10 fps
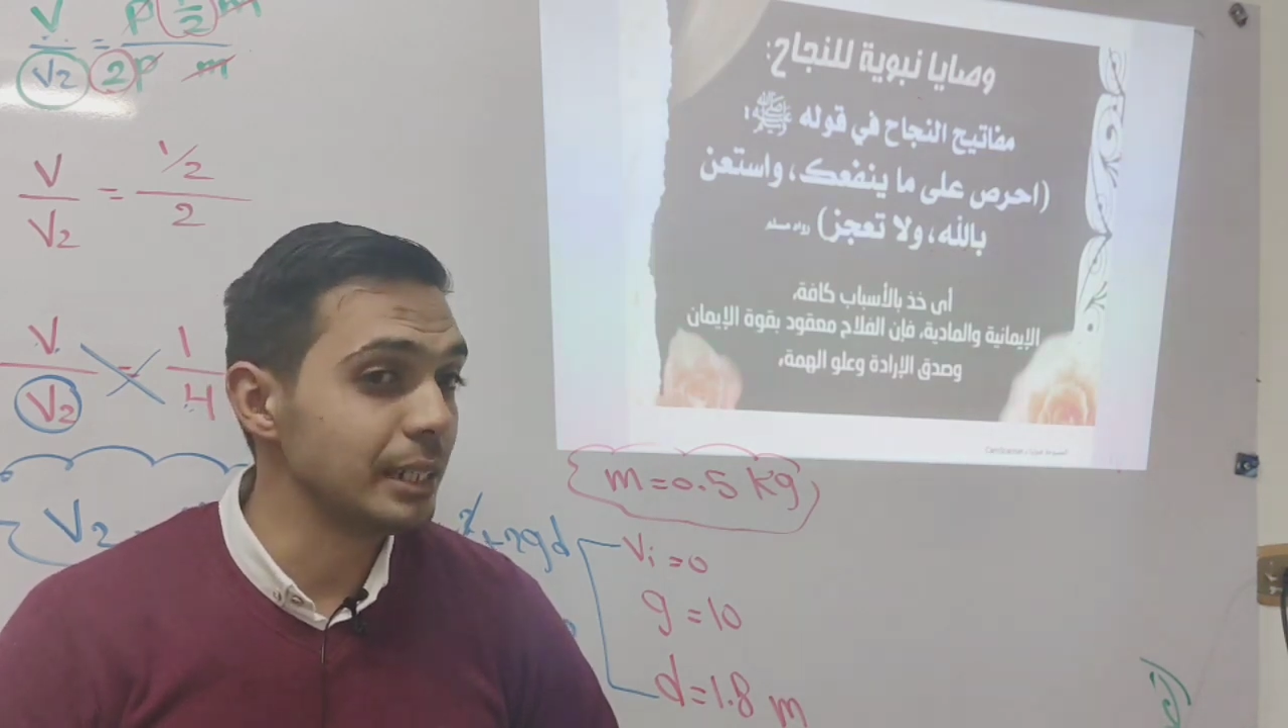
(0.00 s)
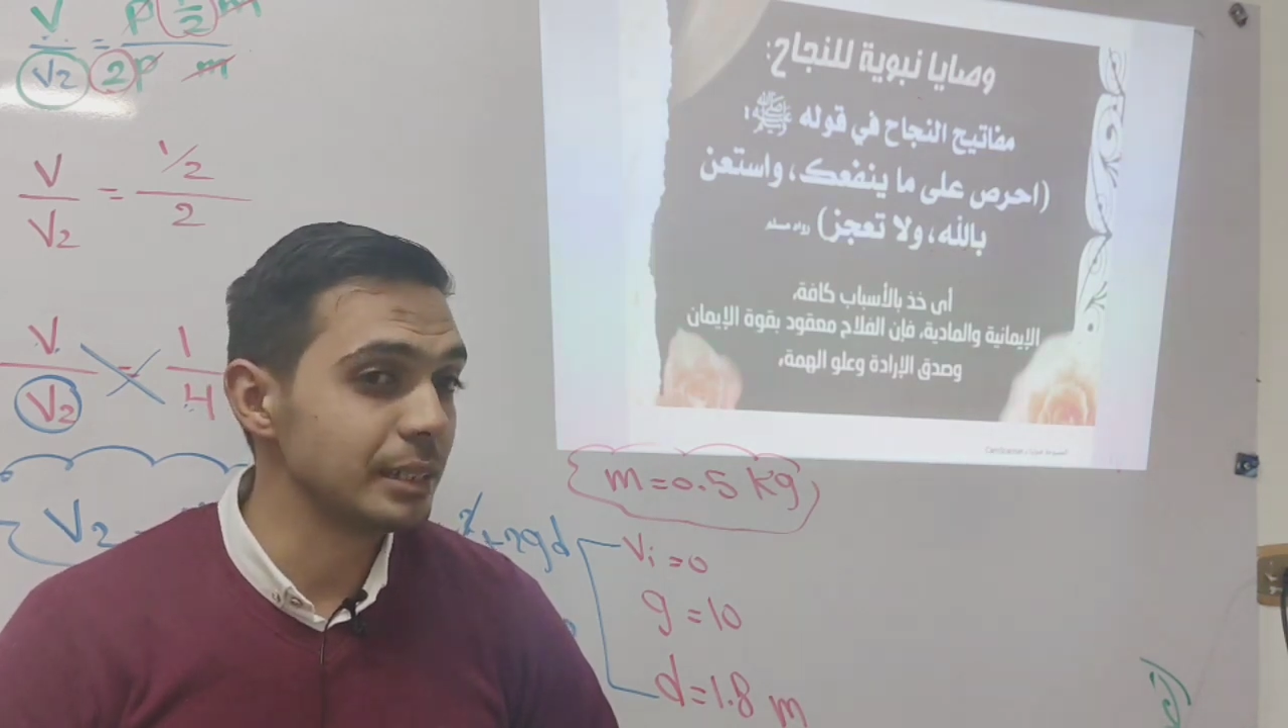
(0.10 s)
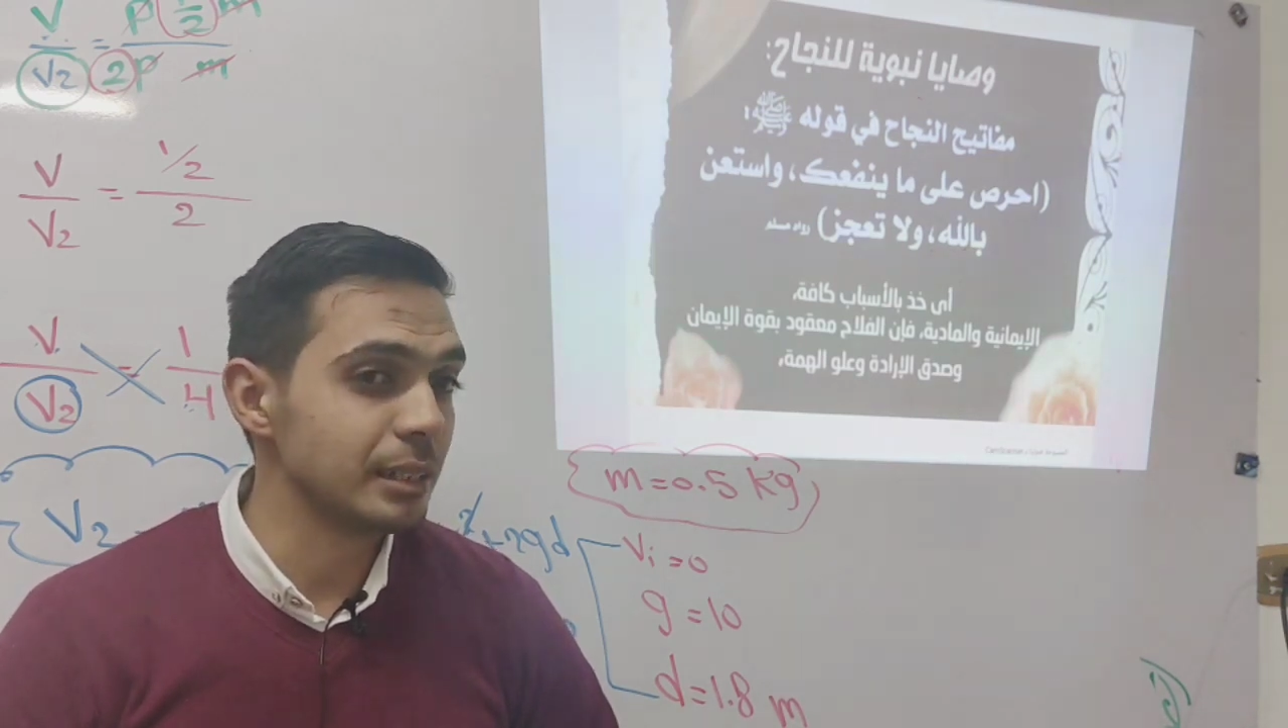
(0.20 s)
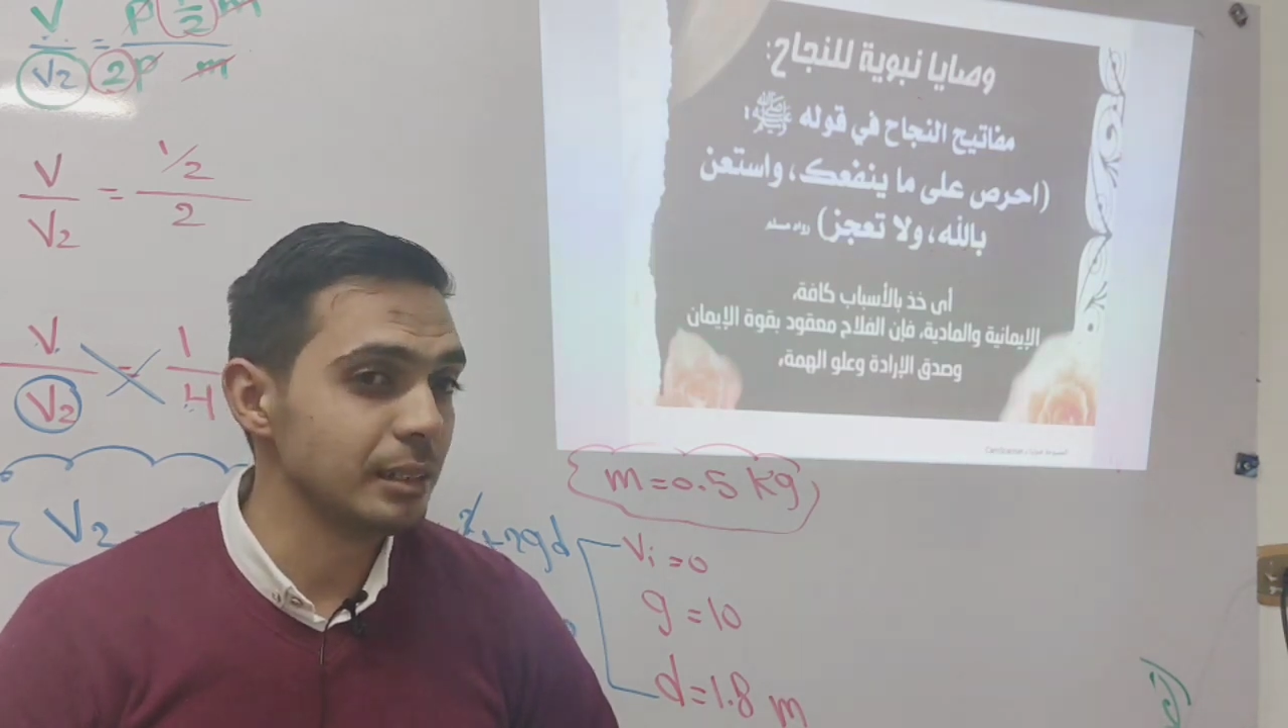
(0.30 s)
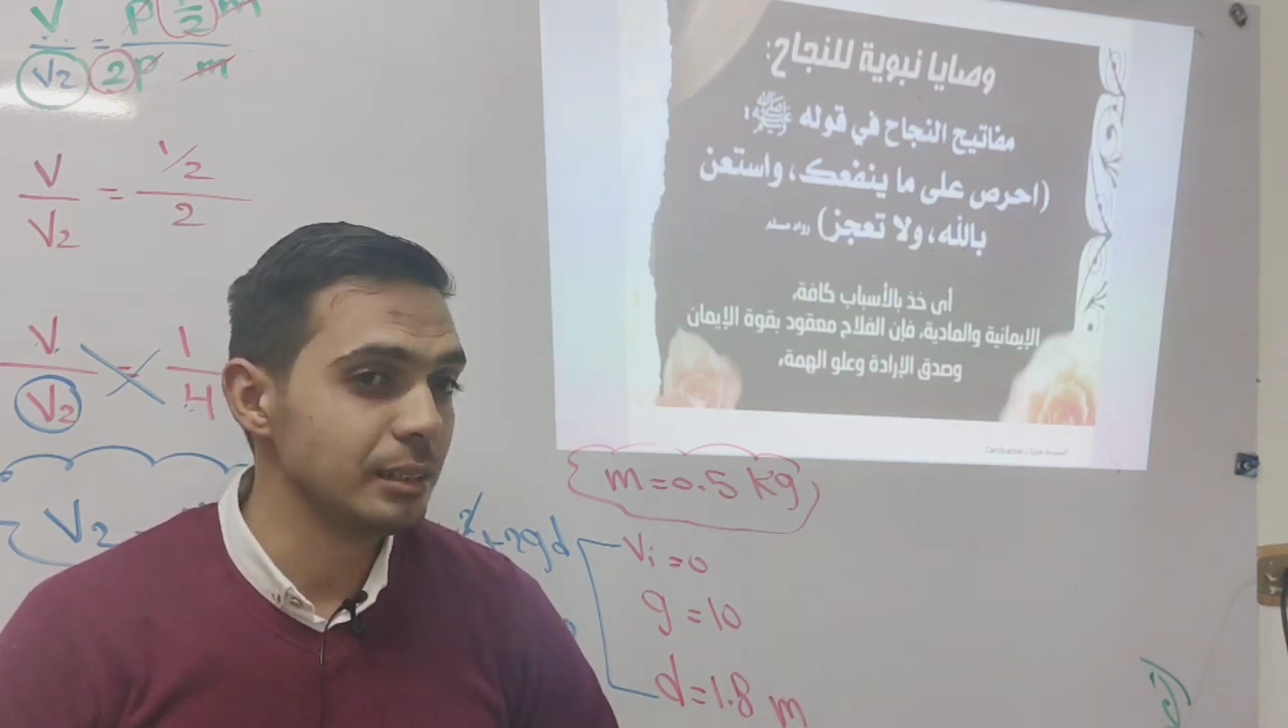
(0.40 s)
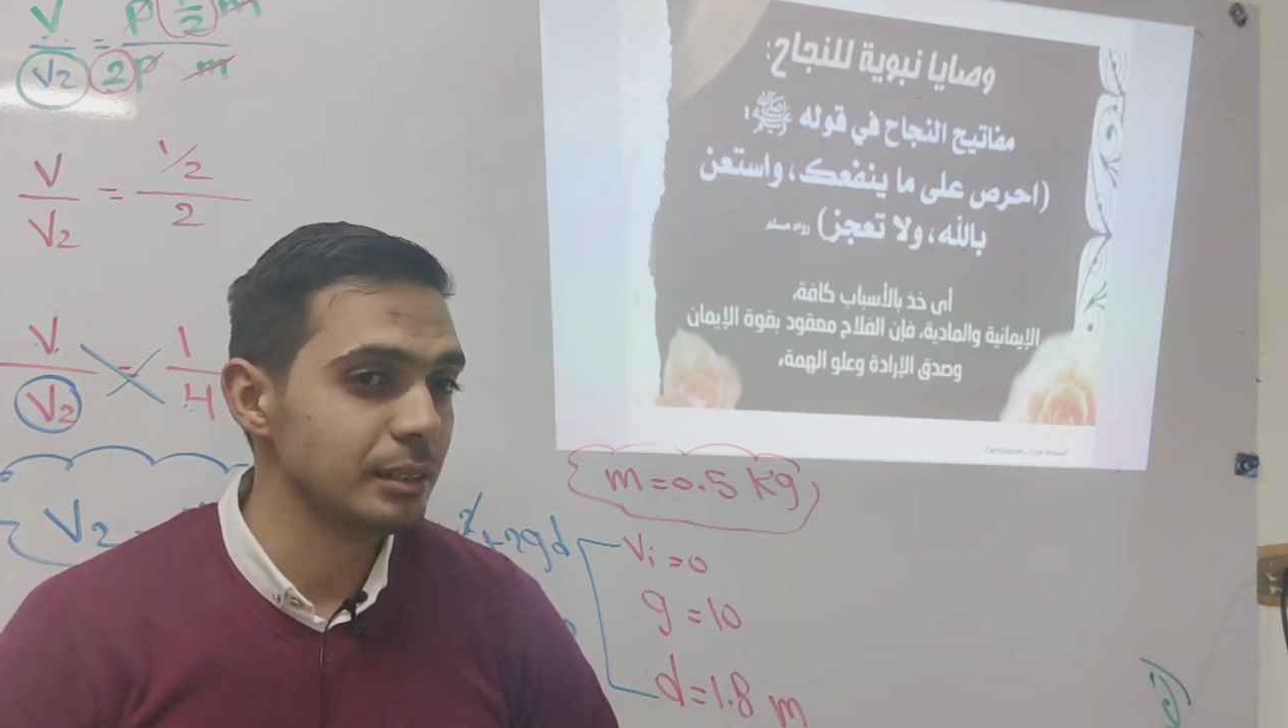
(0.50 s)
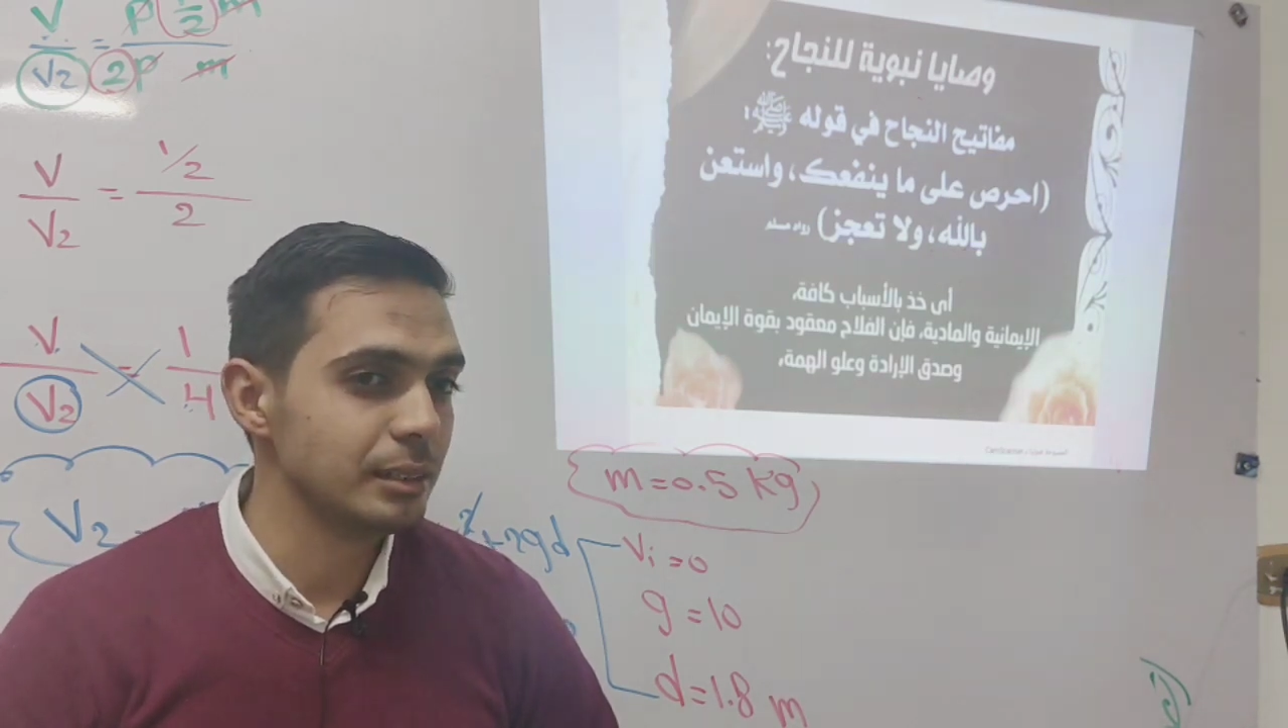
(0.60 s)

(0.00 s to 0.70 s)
عليها ذكاء